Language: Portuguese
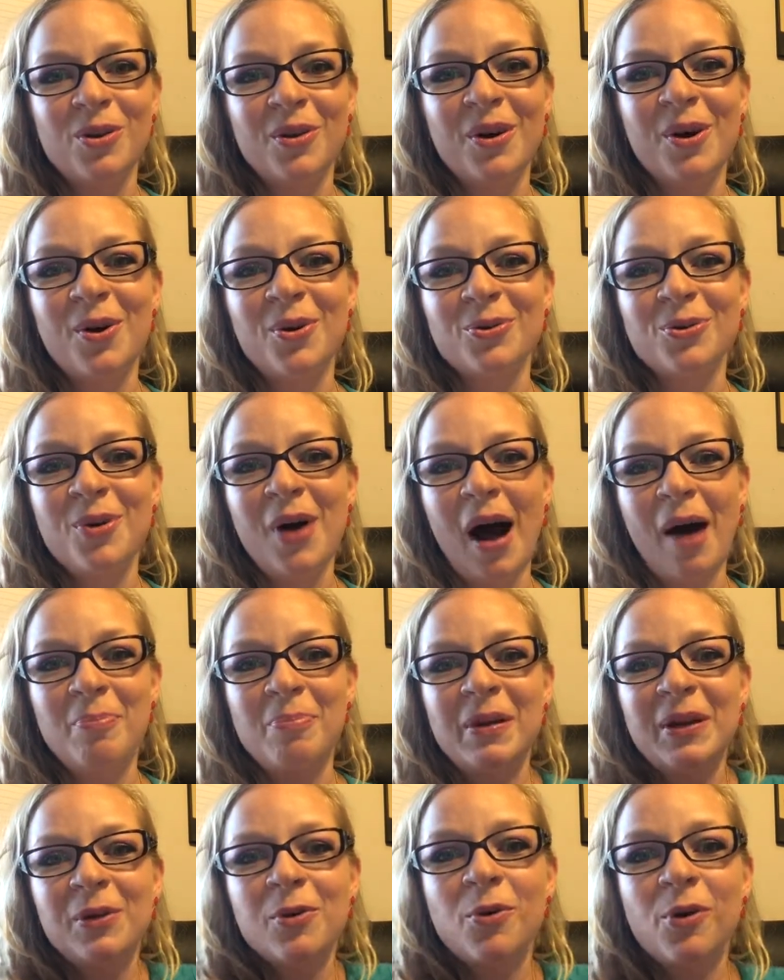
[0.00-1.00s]
eu
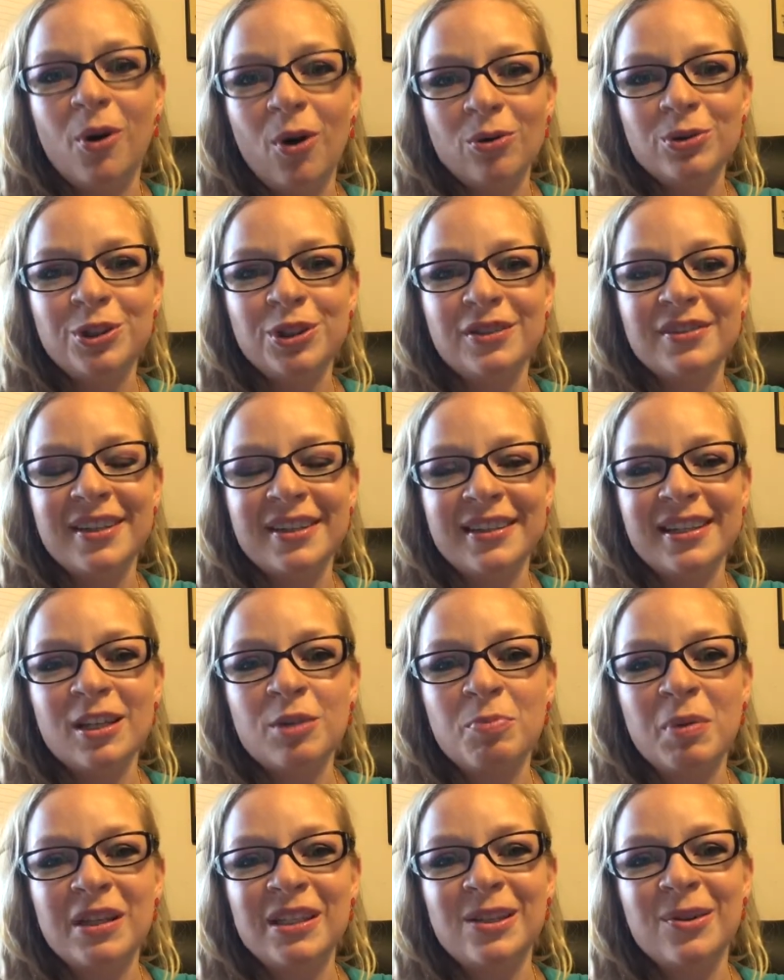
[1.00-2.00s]
aplico coaching em
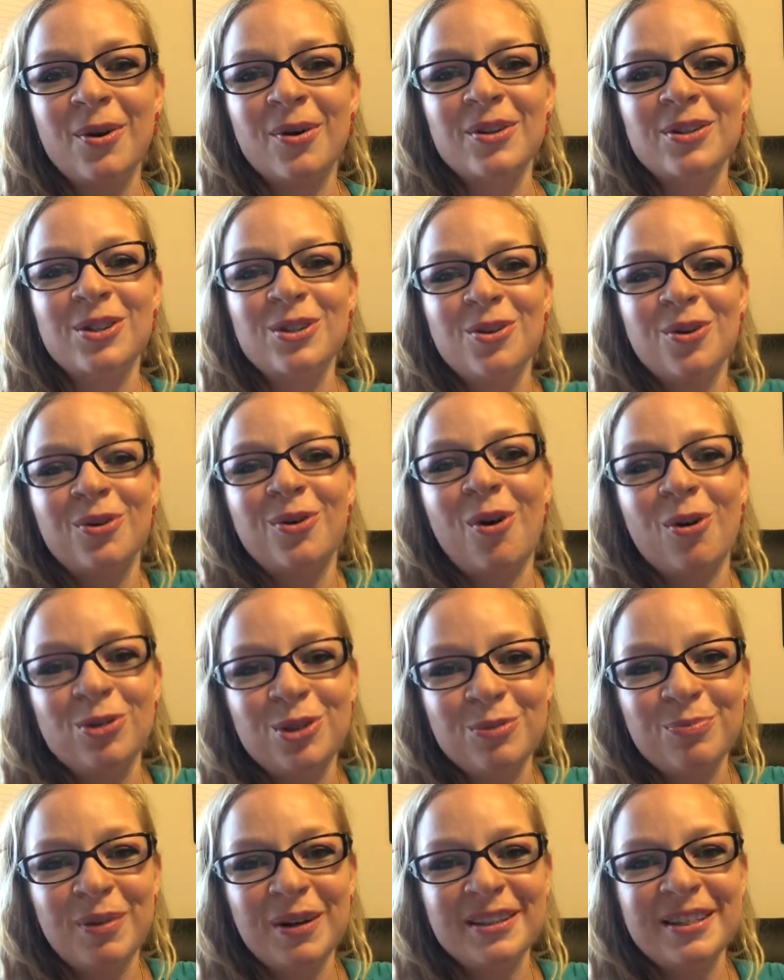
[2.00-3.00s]
tantas pessoas, dou
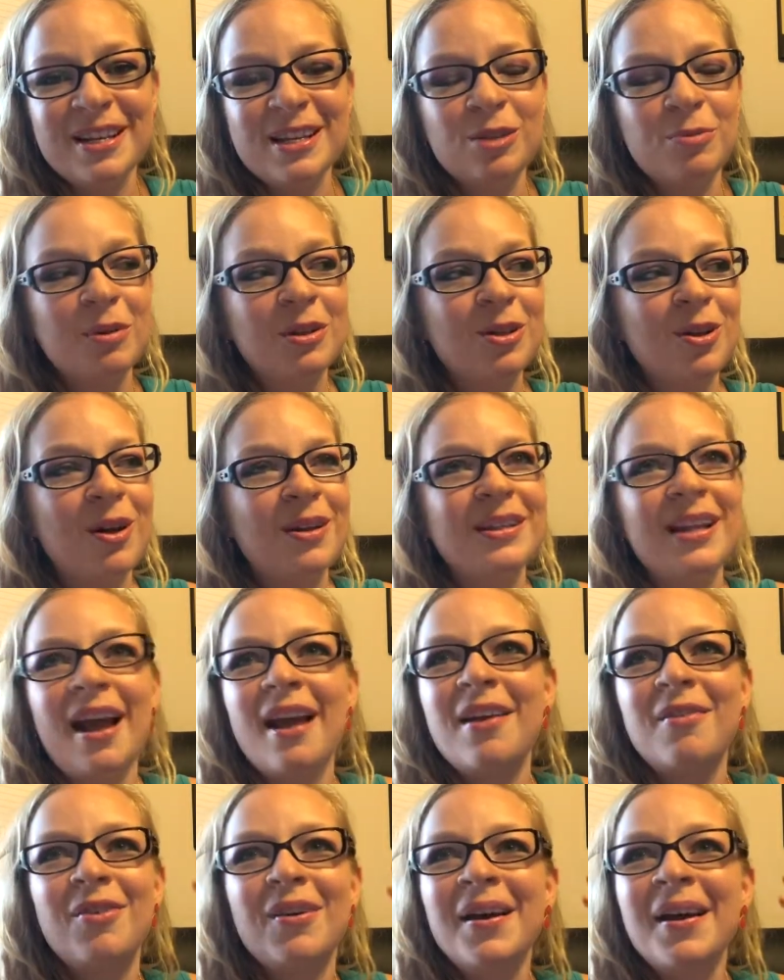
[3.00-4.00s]
coaching para tantas pessoas, e
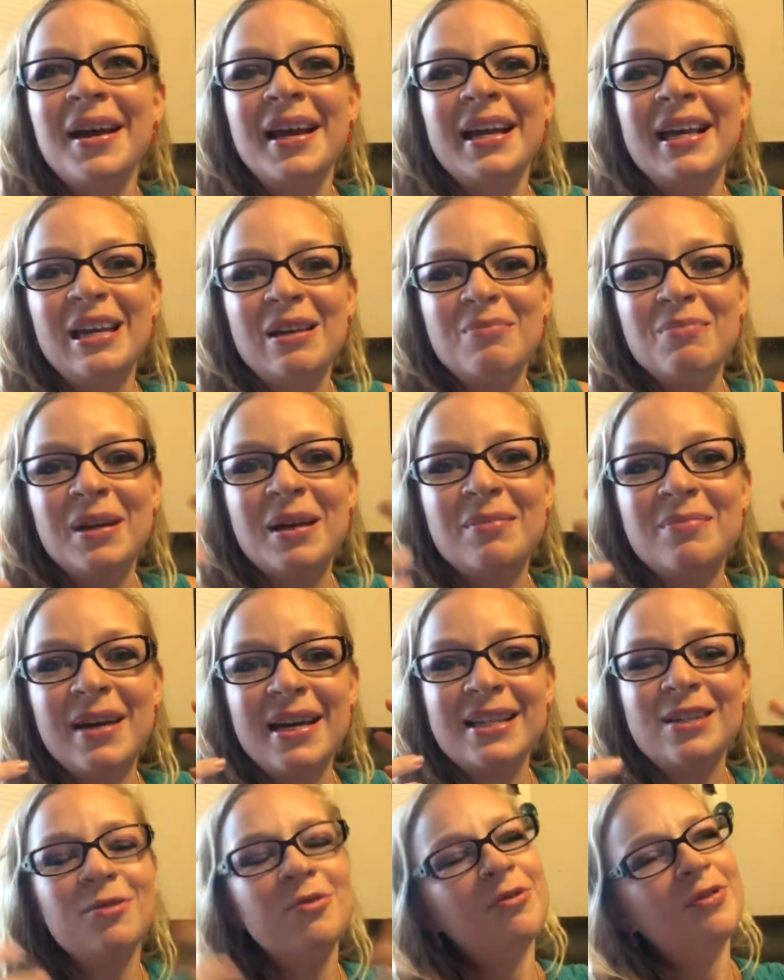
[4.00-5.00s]
aí em mim
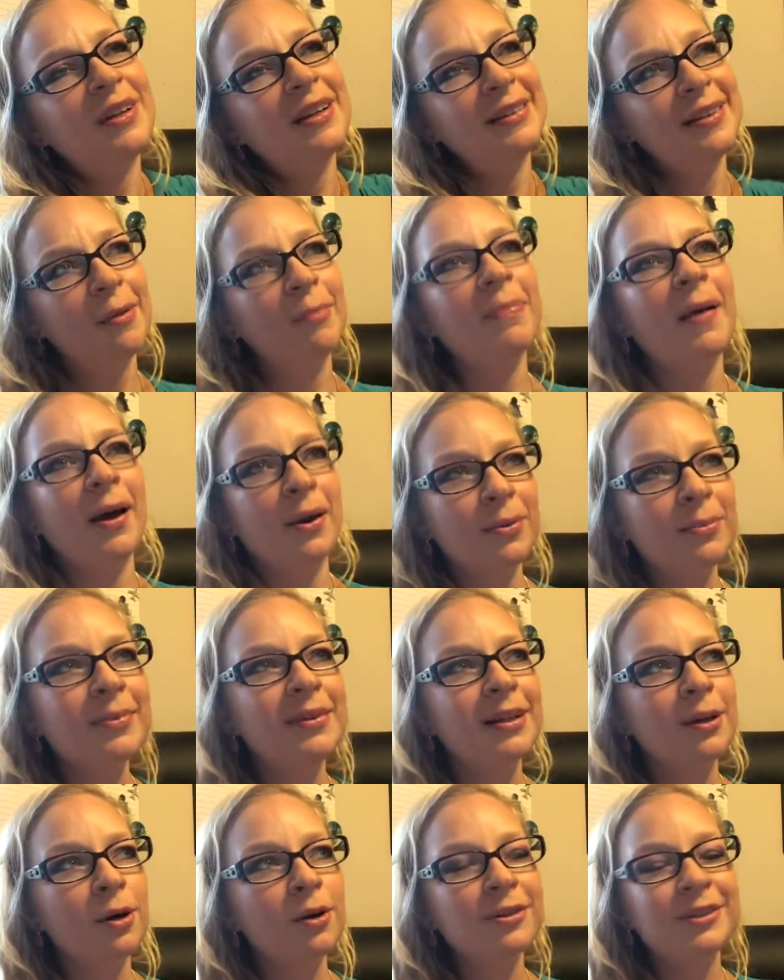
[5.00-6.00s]
mesmo eu falei, não, pera um
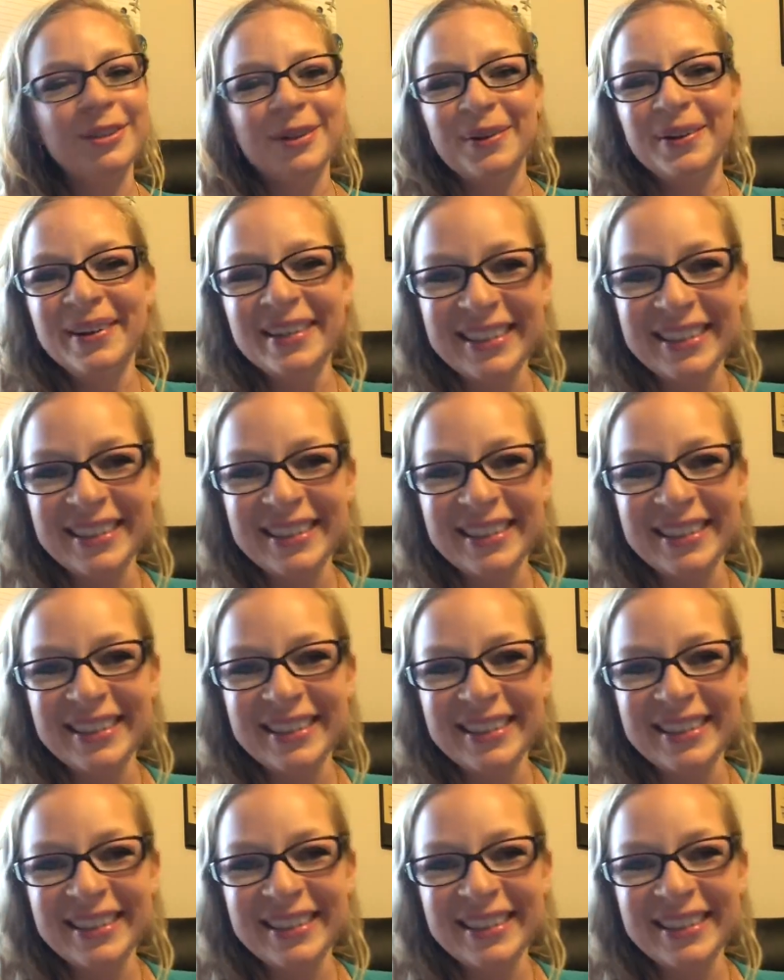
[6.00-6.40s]
minuto,